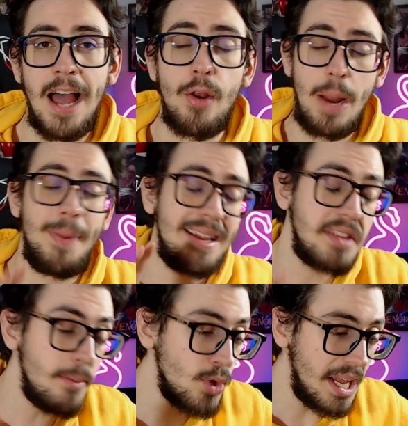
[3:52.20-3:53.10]
Allora,
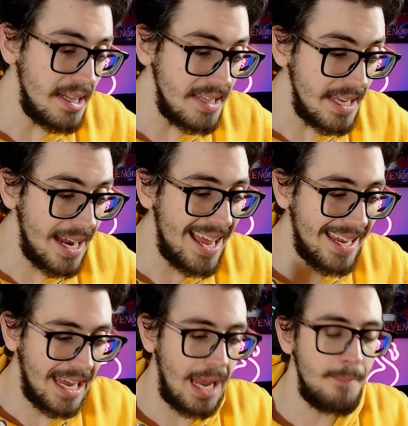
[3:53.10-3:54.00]
partiamo dal dire
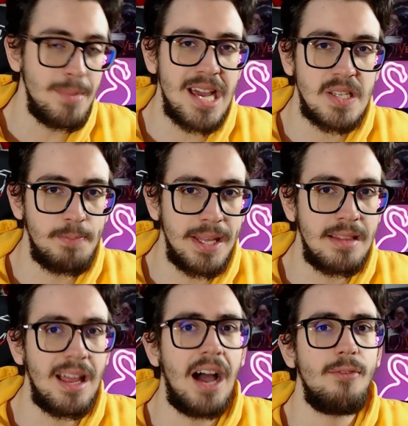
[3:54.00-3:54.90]
che mi
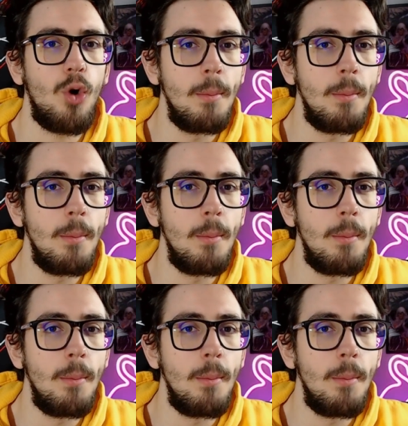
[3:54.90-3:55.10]
aspettavo